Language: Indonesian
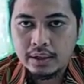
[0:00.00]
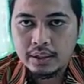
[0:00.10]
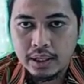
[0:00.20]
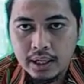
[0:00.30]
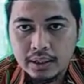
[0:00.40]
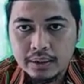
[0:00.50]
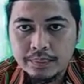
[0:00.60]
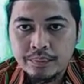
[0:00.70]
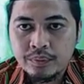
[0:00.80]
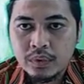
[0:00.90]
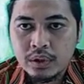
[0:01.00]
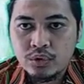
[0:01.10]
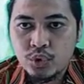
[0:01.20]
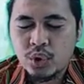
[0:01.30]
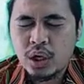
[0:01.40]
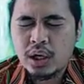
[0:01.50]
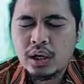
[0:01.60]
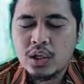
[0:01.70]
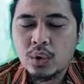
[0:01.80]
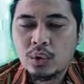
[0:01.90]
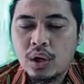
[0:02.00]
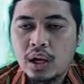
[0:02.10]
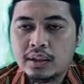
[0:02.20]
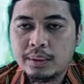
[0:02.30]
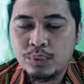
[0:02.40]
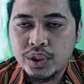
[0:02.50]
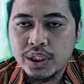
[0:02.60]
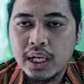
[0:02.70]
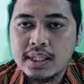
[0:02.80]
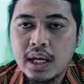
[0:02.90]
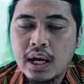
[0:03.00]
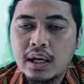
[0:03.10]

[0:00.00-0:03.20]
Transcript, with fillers: Ingat, jujur adalah suatu alat terpuji yang sangat